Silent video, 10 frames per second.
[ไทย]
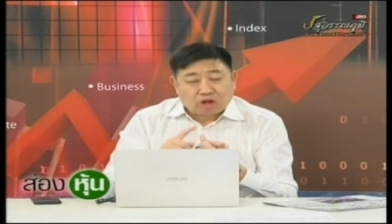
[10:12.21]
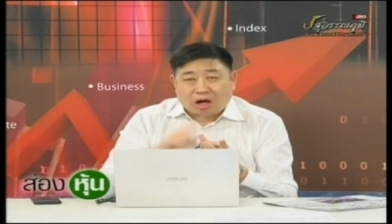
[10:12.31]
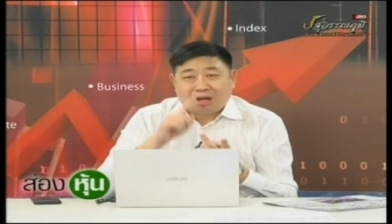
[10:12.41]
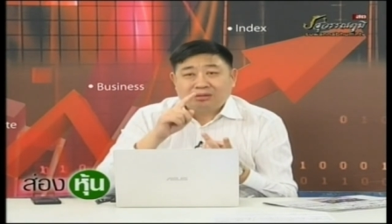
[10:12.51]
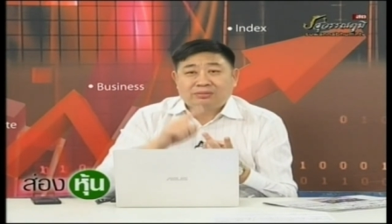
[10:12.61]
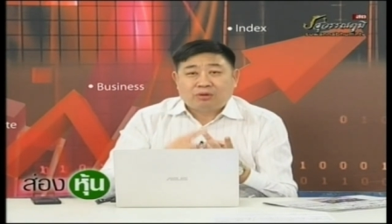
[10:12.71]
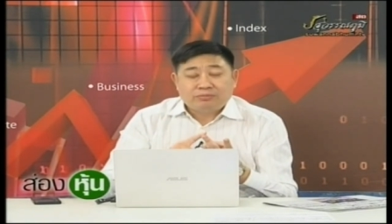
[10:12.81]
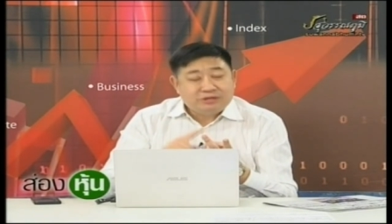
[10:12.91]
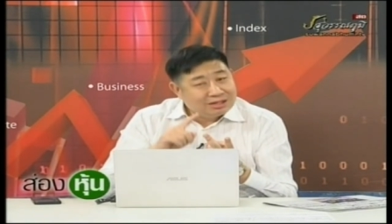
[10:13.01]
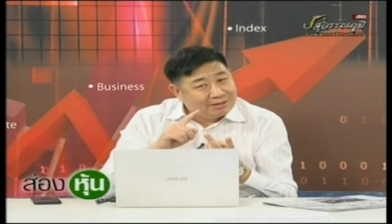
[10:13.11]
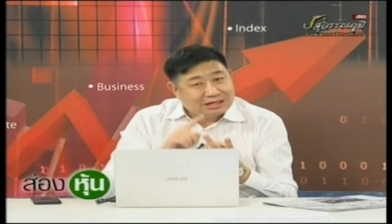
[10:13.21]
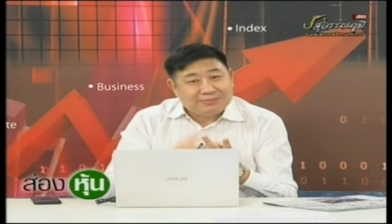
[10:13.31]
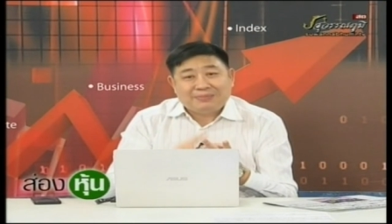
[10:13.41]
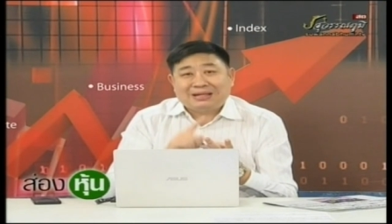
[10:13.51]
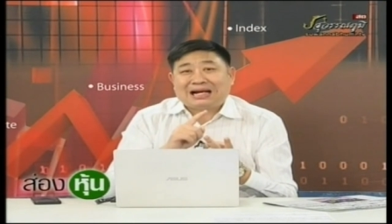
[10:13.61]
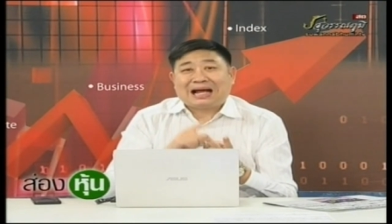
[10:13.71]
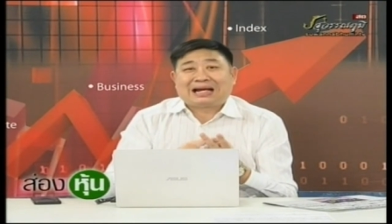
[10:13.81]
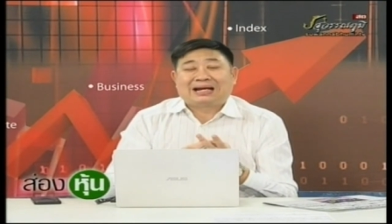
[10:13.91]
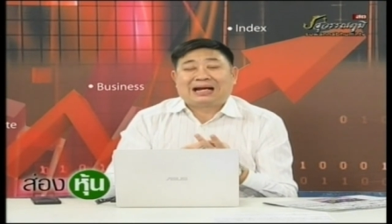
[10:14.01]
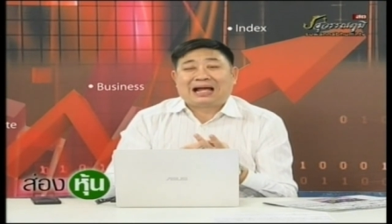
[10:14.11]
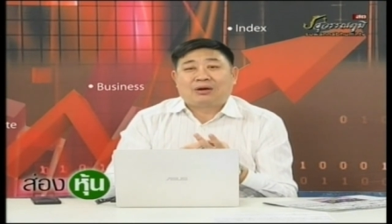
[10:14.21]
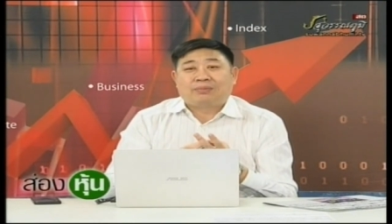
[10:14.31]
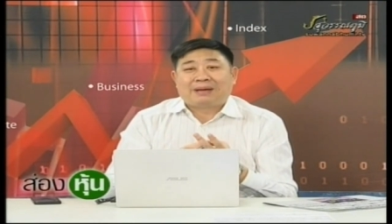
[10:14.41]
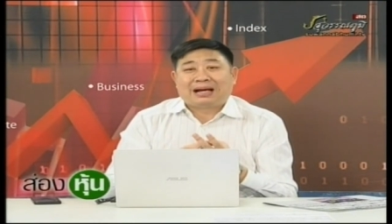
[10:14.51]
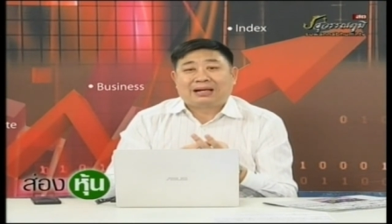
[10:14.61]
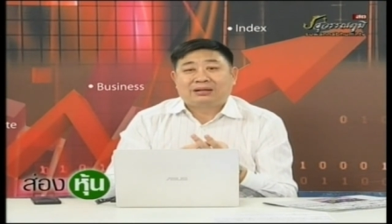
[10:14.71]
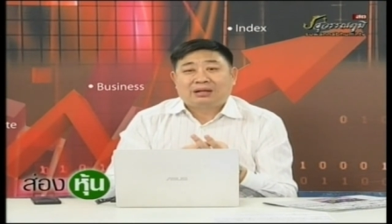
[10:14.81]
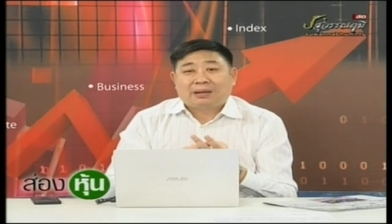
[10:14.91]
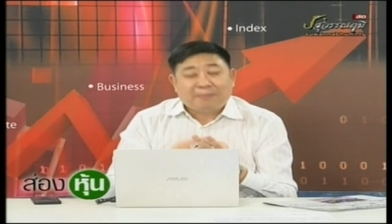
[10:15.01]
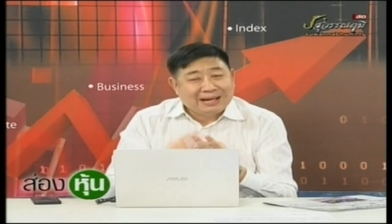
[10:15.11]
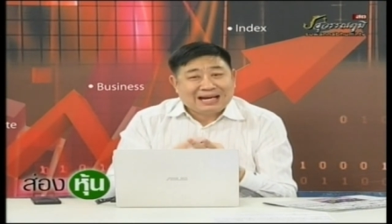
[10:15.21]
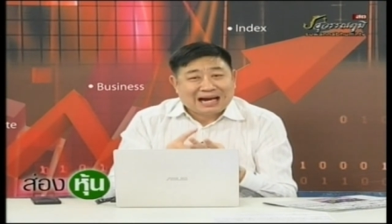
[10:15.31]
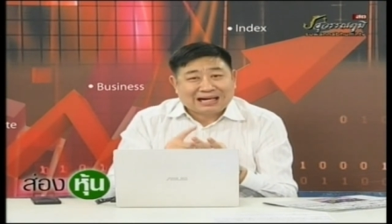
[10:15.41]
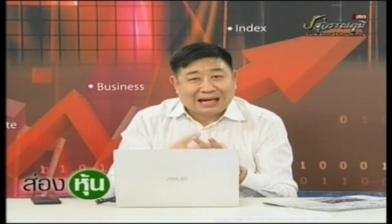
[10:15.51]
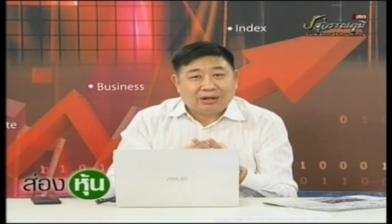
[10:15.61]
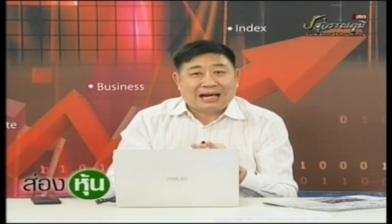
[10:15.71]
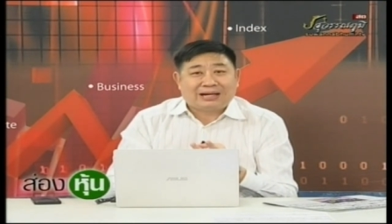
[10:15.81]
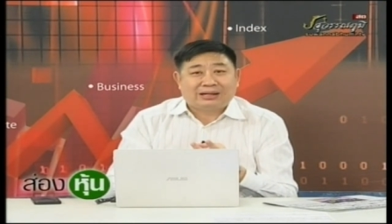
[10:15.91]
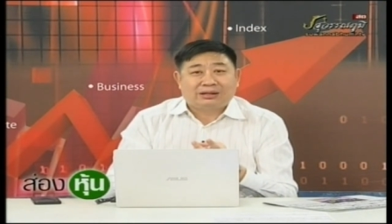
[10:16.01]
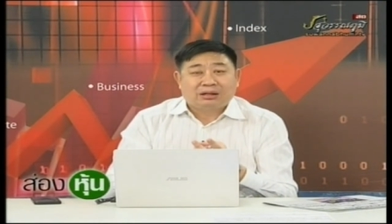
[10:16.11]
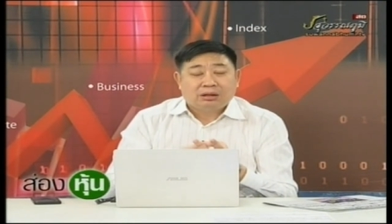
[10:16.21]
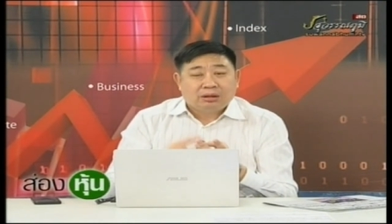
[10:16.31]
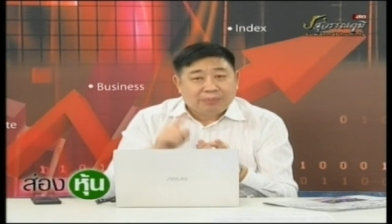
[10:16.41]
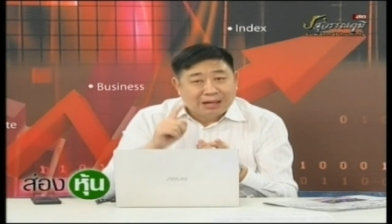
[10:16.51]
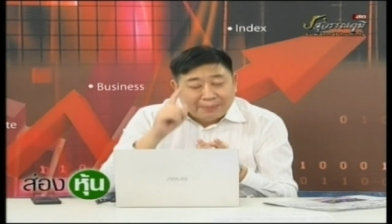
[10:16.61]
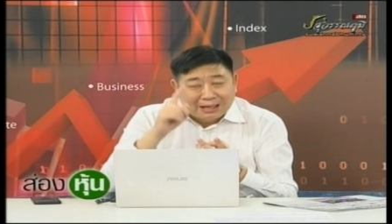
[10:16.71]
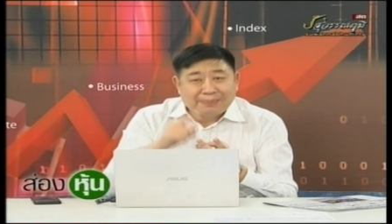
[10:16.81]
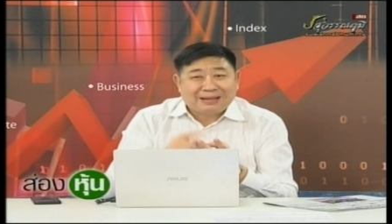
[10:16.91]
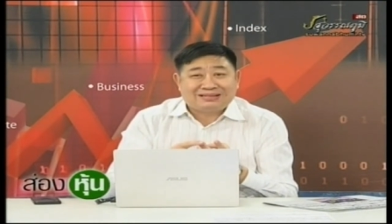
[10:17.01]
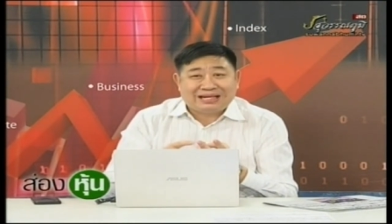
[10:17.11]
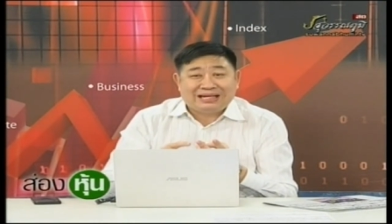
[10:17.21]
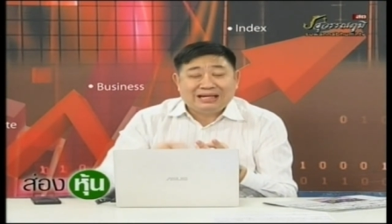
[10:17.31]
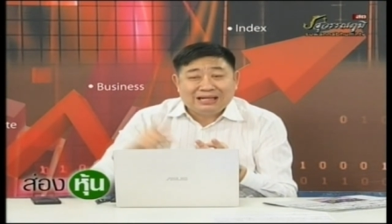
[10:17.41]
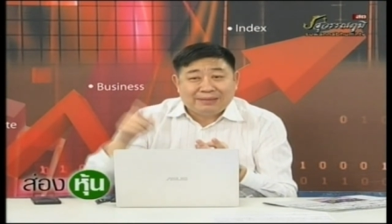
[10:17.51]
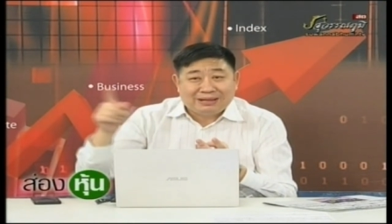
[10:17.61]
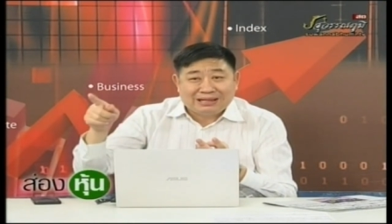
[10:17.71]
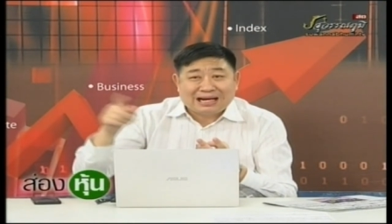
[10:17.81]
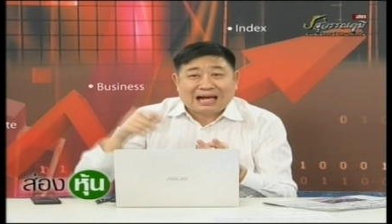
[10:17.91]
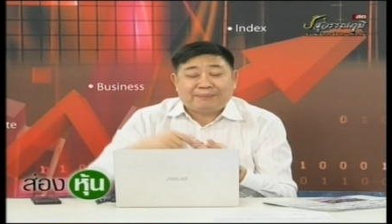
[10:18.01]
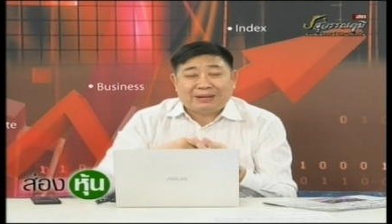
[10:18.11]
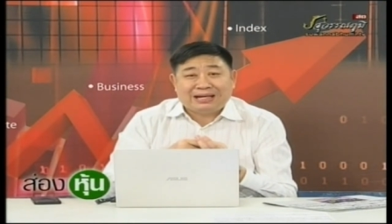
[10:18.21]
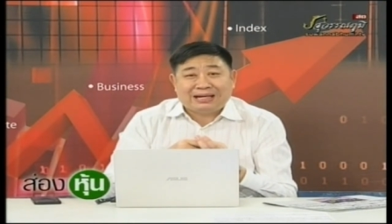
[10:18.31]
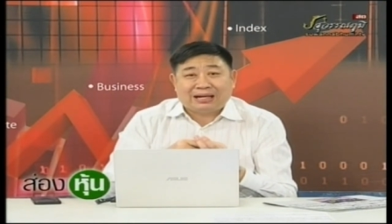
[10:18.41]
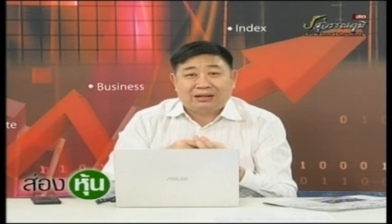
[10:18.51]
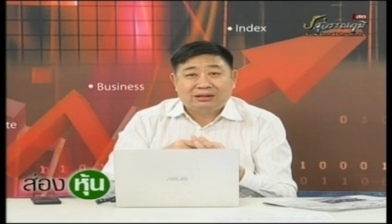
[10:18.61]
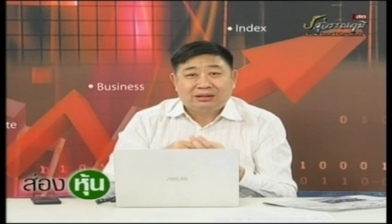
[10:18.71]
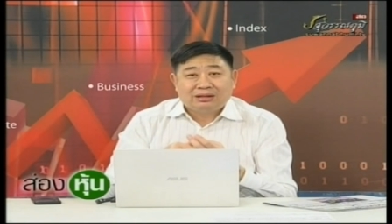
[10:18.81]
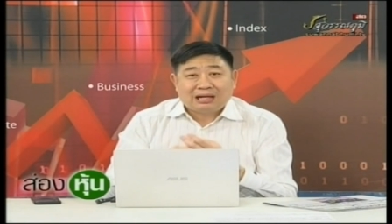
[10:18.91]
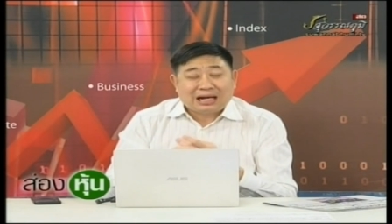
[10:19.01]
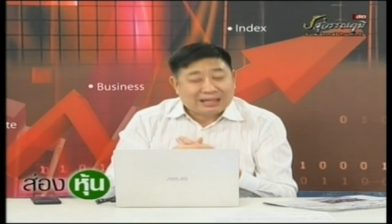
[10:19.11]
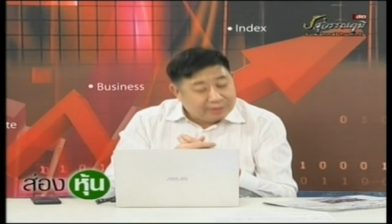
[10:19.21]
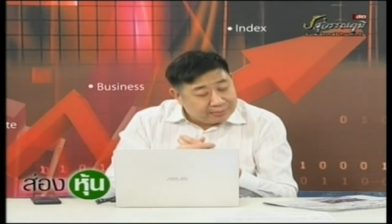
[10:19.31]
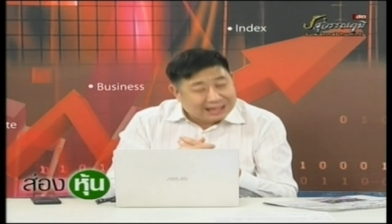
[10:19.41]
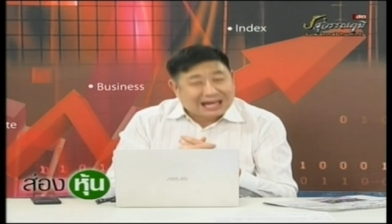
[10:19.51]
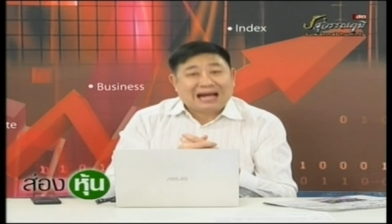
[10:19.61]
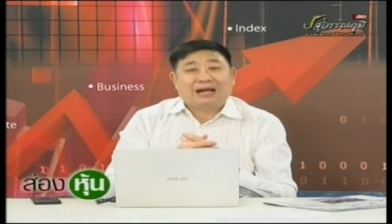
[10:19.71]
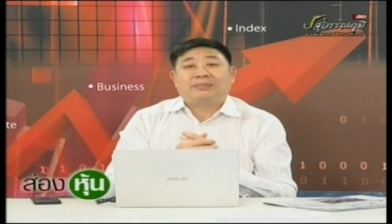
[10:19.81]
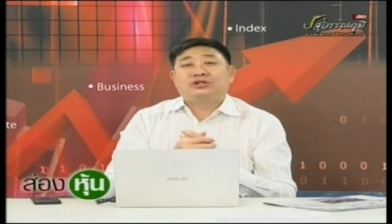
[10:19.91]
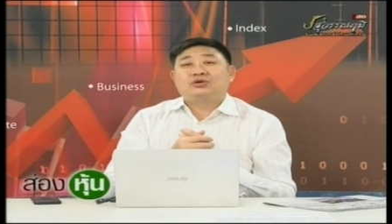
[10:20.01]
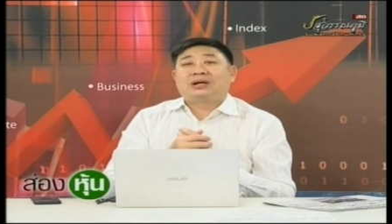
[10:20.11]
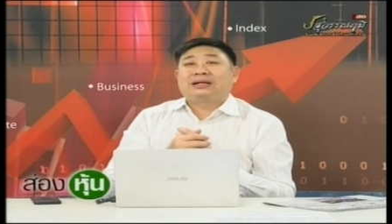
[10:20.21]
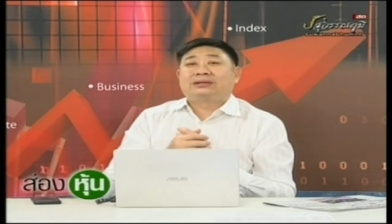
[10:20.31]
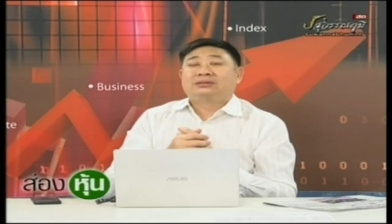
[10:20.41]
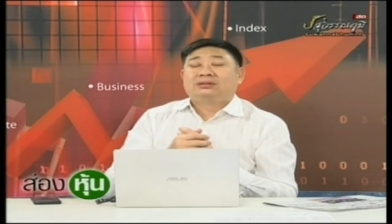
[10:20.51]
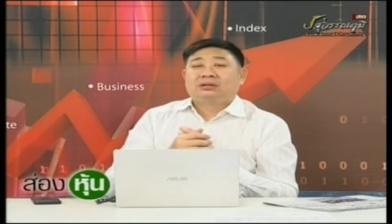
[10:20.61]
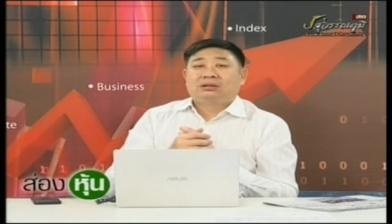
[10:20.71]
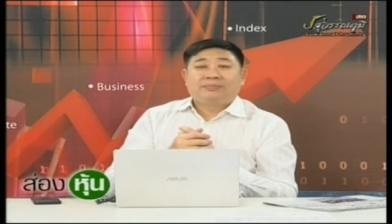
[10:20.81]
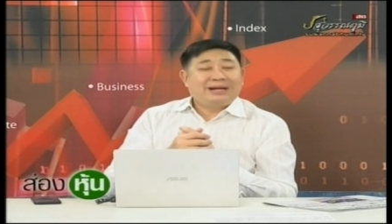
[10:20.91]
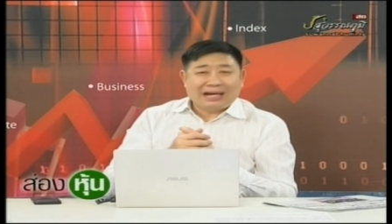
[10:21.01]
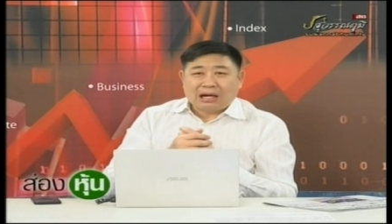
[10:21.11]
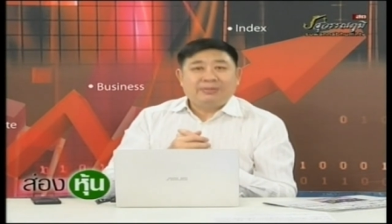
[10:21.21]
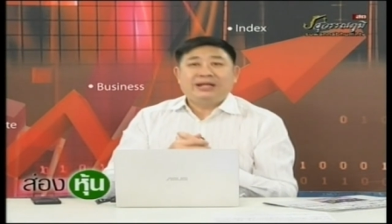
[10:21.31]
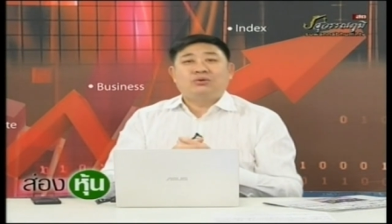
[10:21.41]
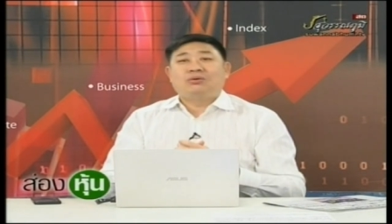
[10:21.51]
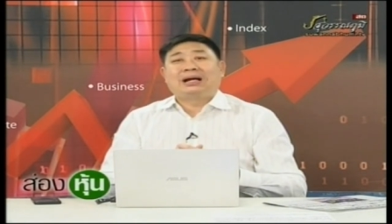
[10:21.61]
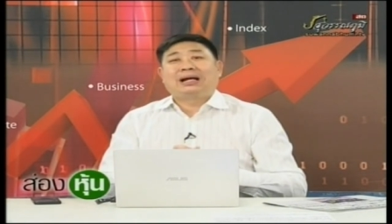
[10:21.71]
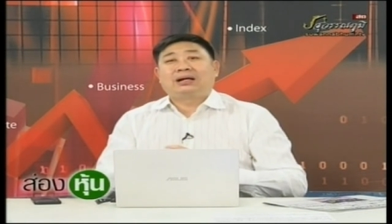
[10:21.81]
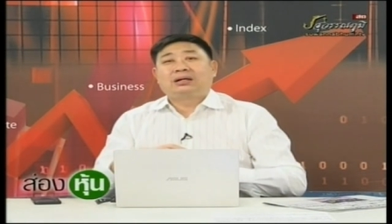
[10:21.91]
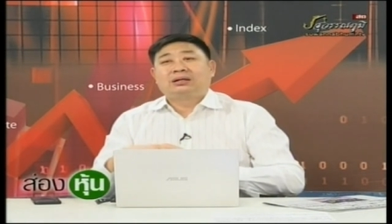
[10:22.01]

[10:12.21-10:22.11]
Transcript: สองผมเชื่อว่าจะมีมาตรการการคลังออกมา ไม่ทางใดก็ทางหนึ่ง เผลอๆภาษีที่เลื่อนไปถึงกลางปีเนี่ย อาจจะมีมาตรการอะไรออกมาช่วย ไม่งั้นเอาไม่อยู่ฮะ